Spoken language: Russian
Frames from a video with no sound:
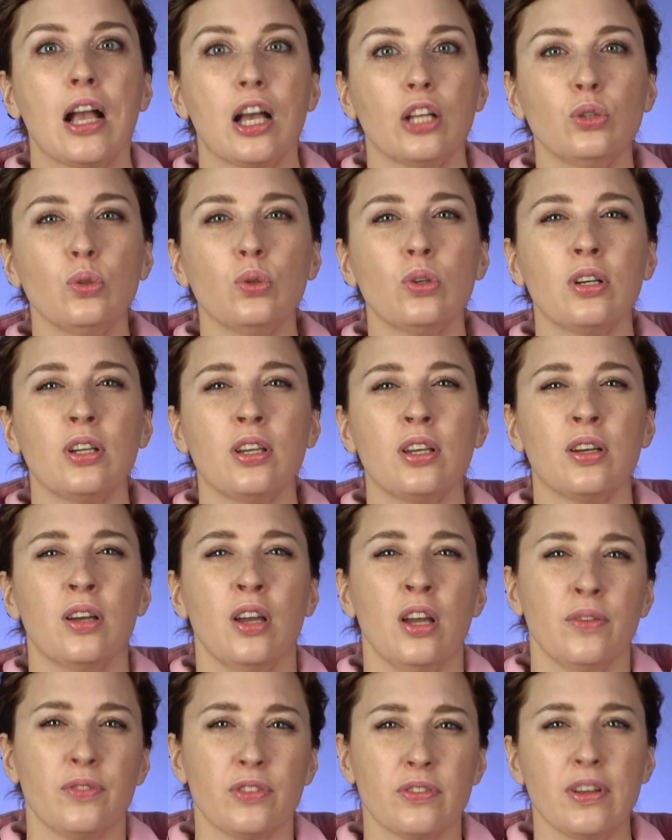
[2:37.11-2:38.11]

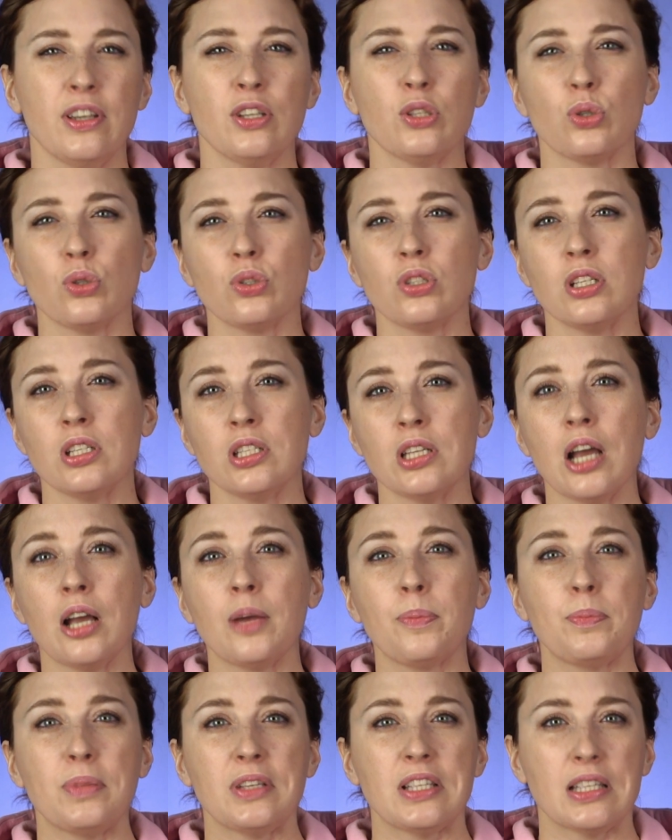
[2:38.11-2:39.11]
которые в своих
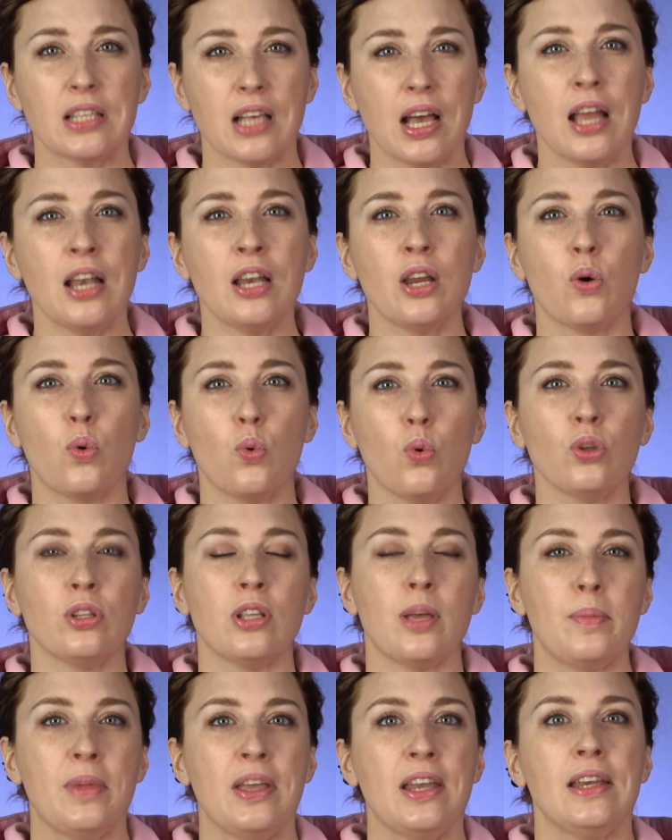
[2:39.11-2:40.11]
соцсетях писали о
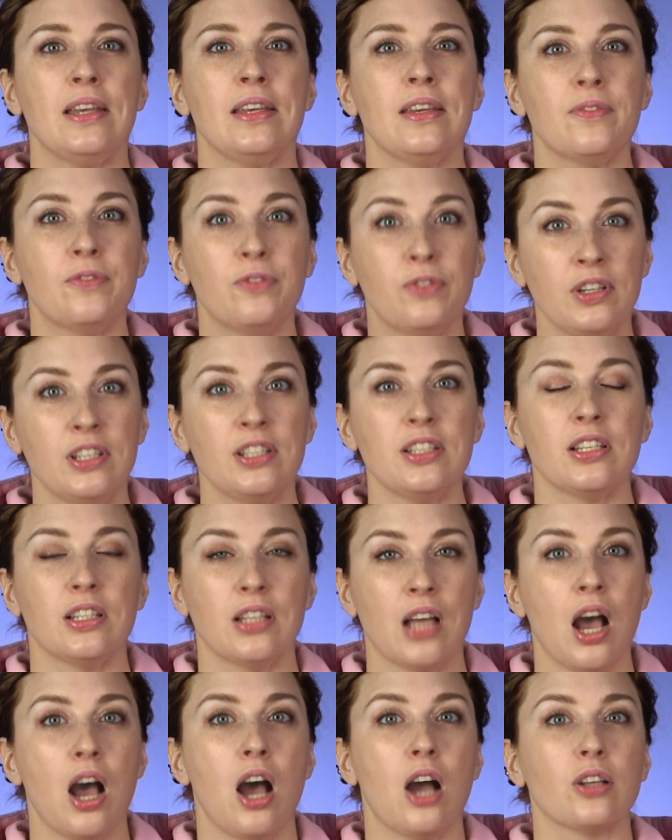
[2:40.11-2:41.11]
намерении выйти
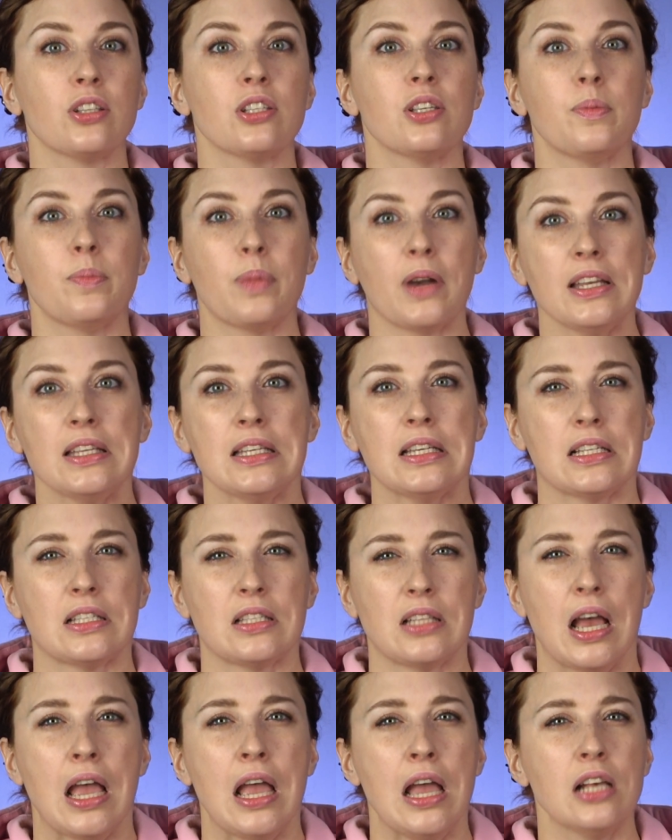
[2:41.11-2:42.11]
на акции
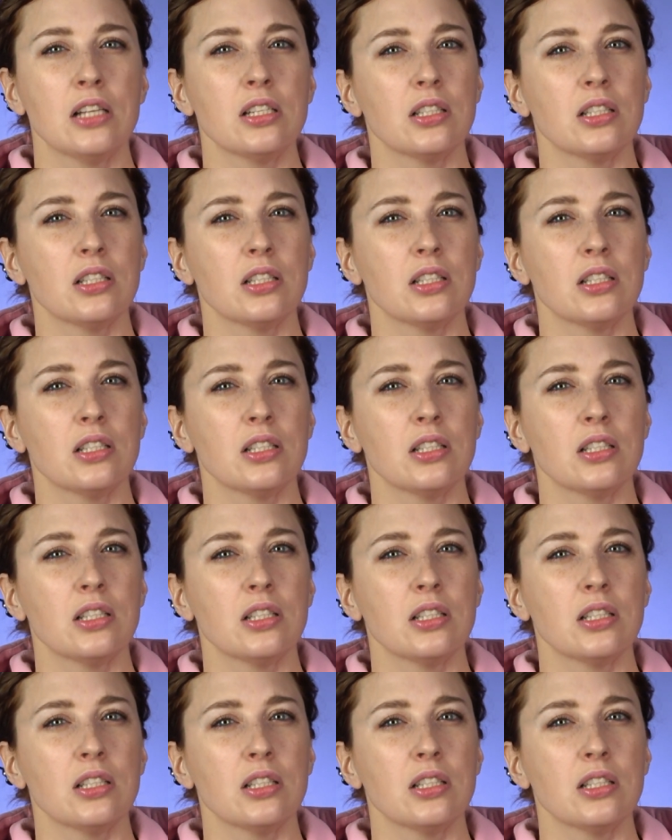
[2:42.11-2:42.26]
протеста.